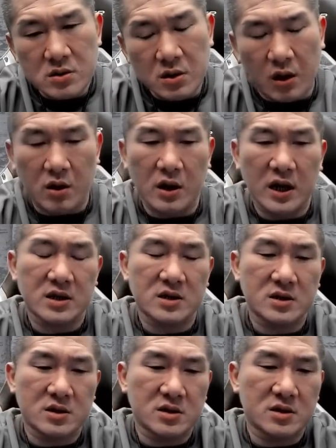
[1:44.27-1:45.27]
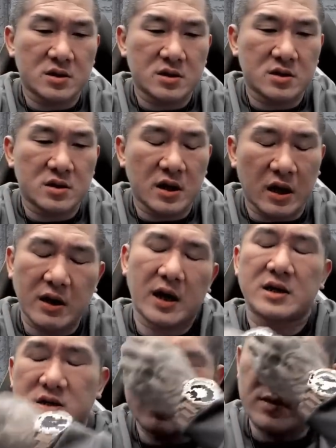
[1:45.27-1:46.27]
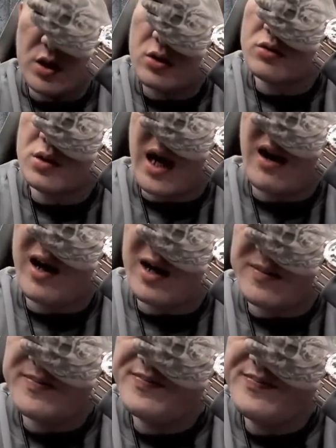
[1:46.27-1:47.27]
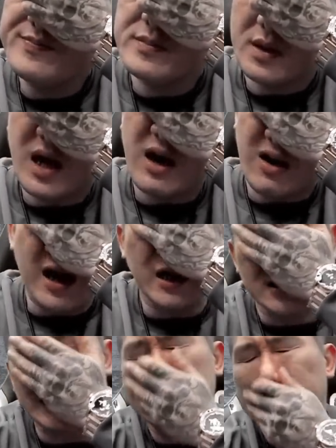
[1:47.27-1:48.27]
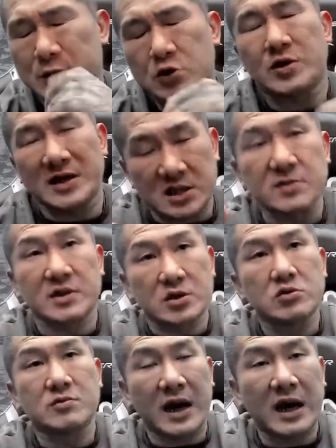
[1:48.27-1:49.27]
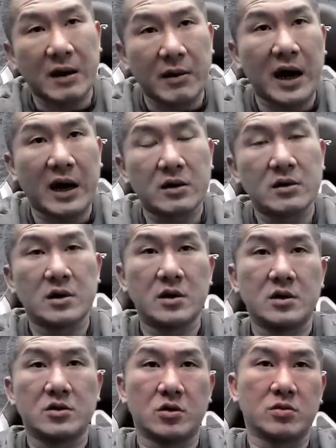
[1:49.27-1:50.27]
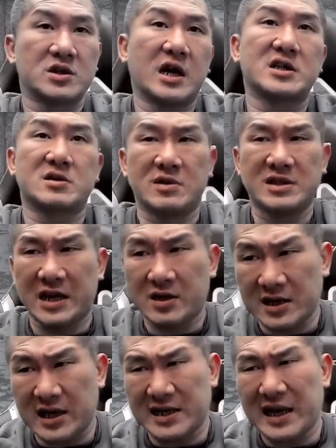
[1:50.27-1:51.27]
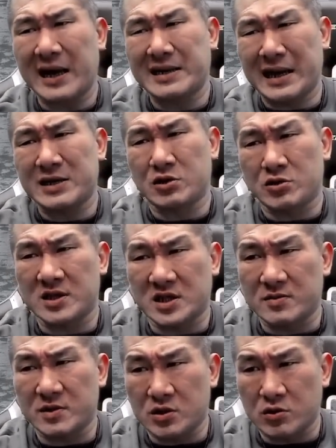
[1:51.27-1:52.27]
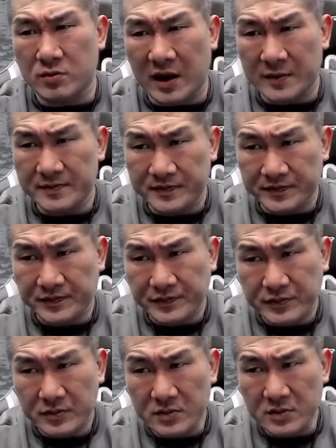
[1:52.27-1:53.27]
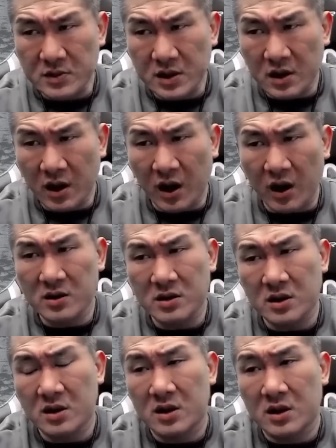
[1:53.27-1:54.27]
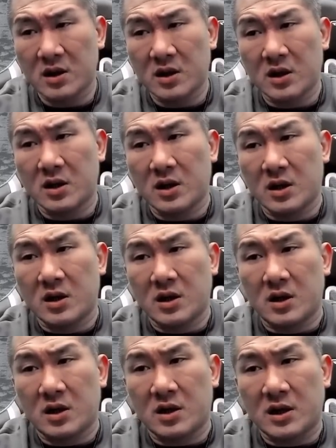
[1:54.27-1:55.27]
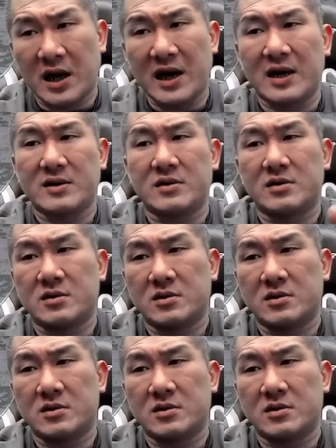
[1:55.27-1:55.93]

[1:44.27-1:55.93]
哦啊。好了，知名度好了，好了，那那就算知名度嘛，好不好？我不知道怎么讲，那那那就算知名度嘛。哦，那